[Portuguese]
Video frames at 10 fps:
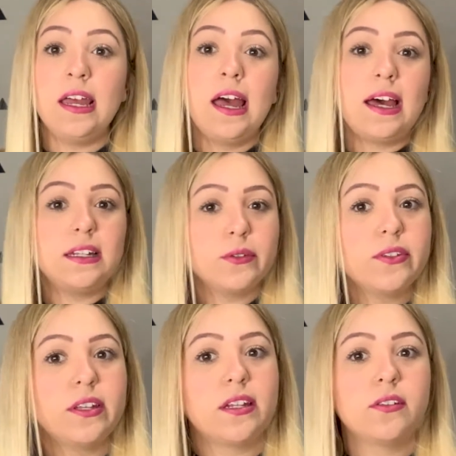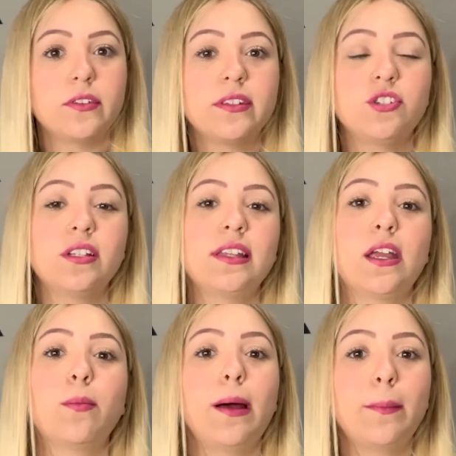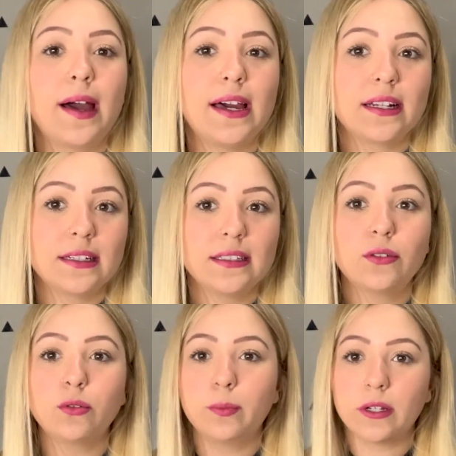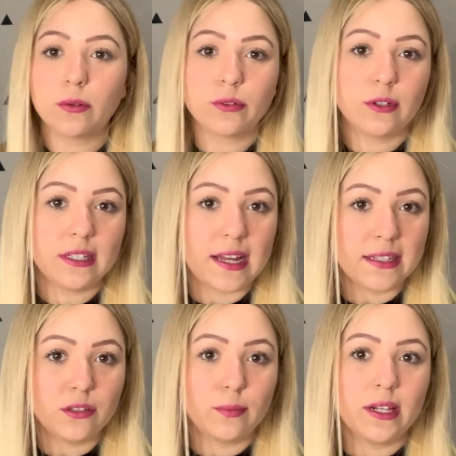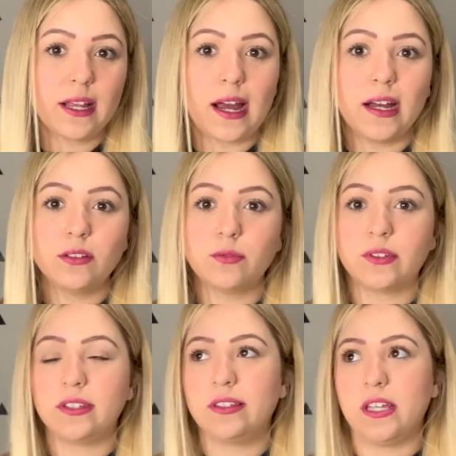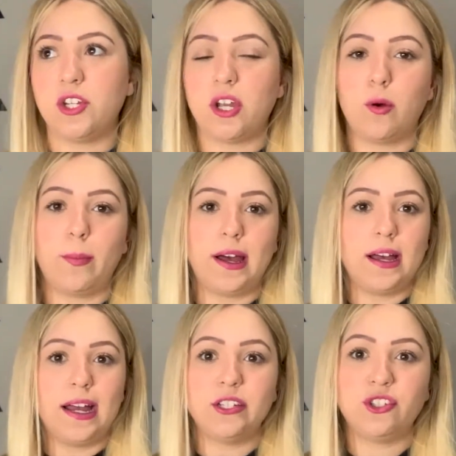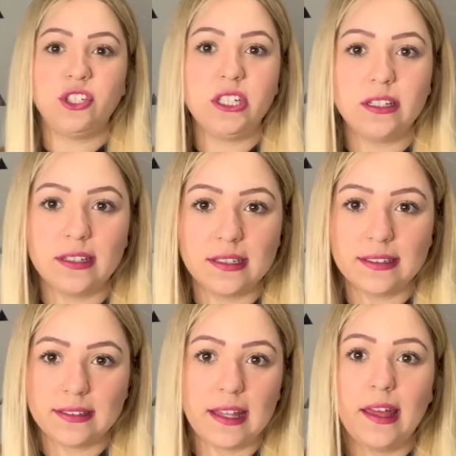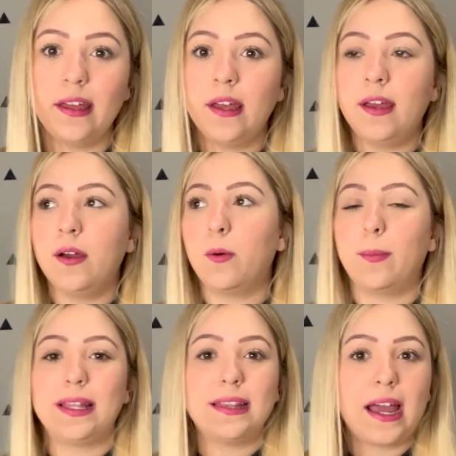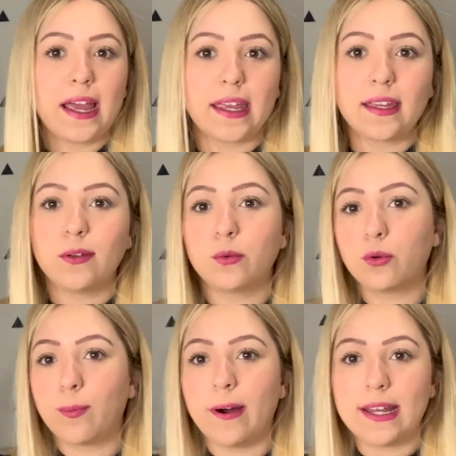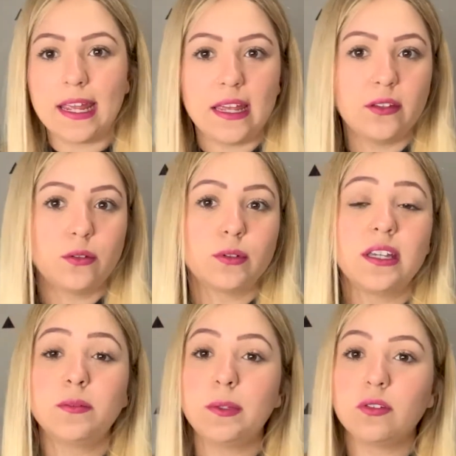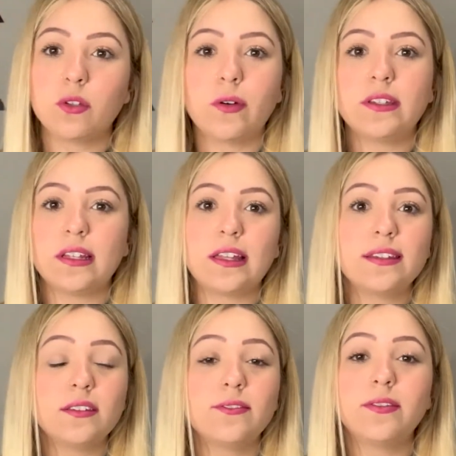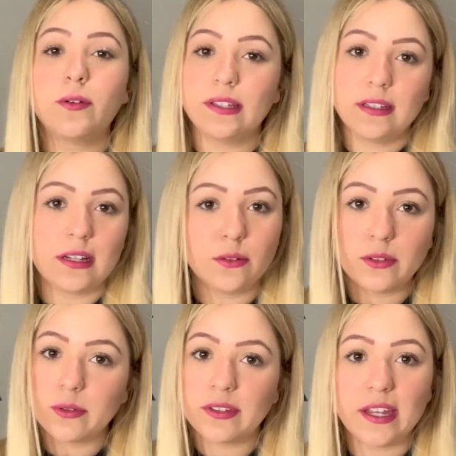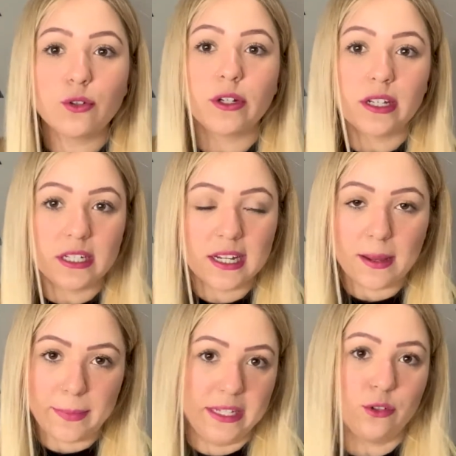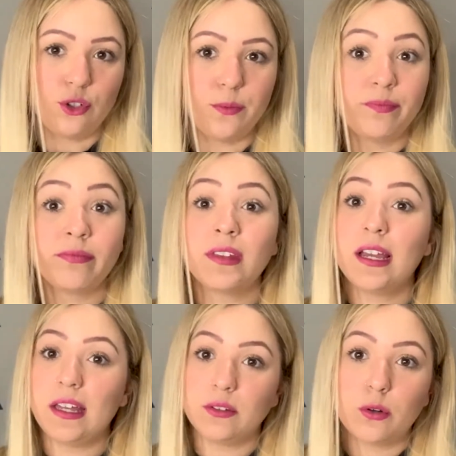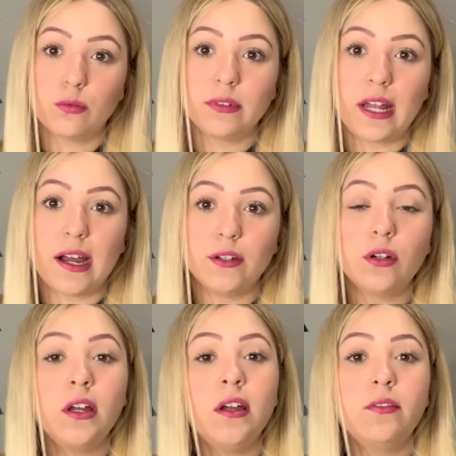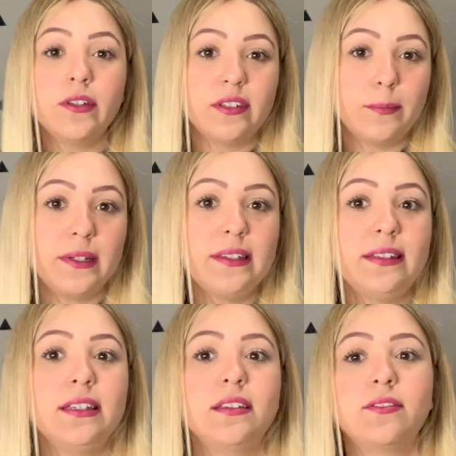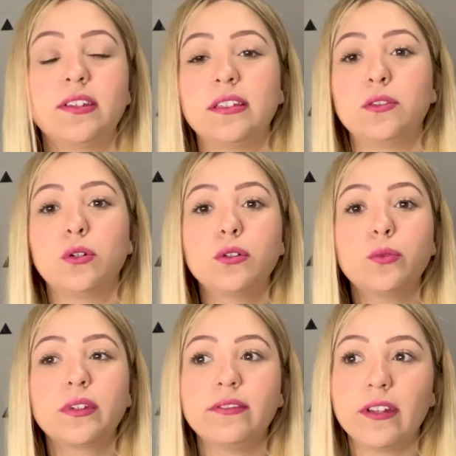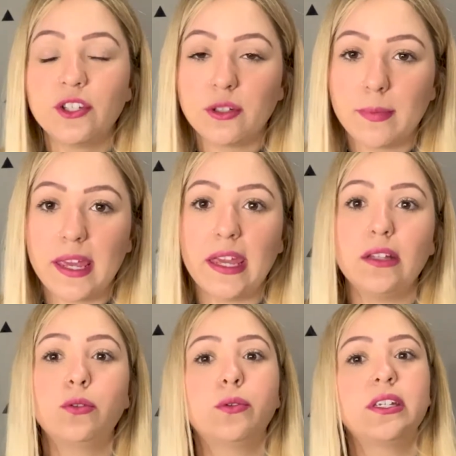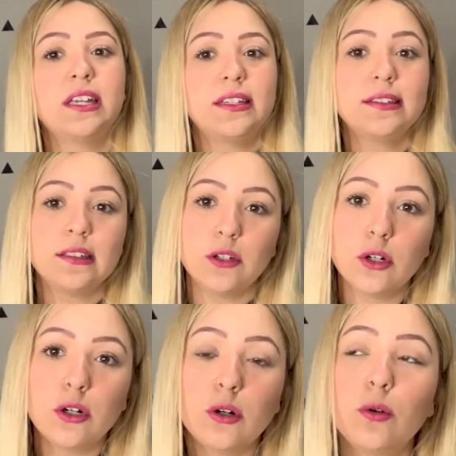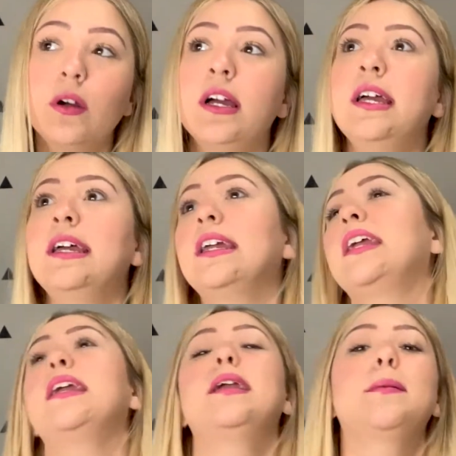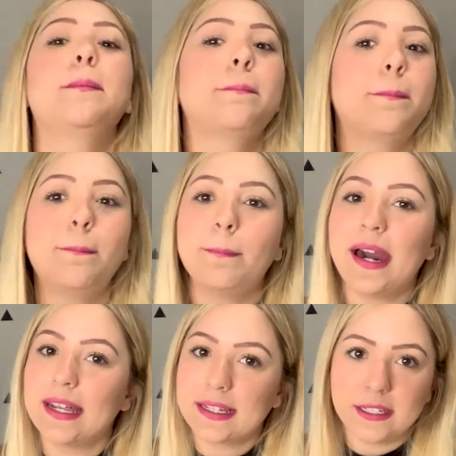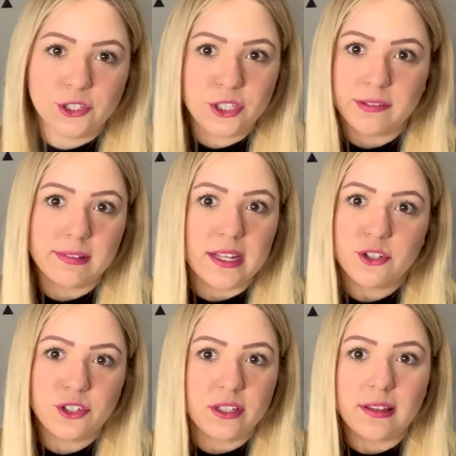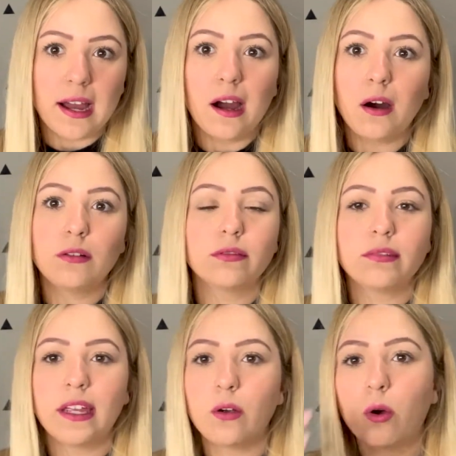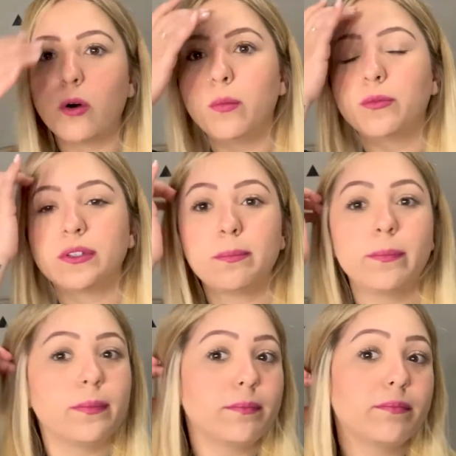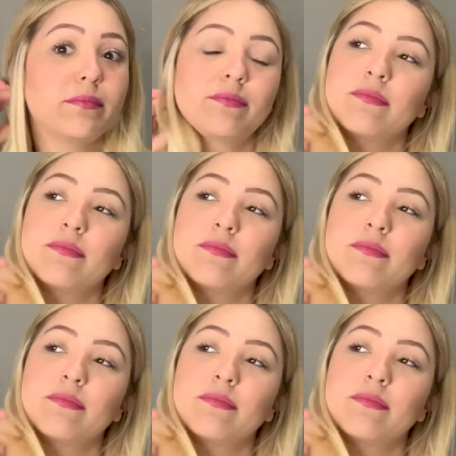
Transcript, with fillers: A não ser que você já tenha uma marca super consolidada no mercado, você seja uma Adidas, né? uma Nike, um grupo Arezo, que as pessoas elas vão entrar no seu site organicamente. Caso contrário, você precisa fazer todo um investimento em SEO, em marketing né, digital, não tem como, em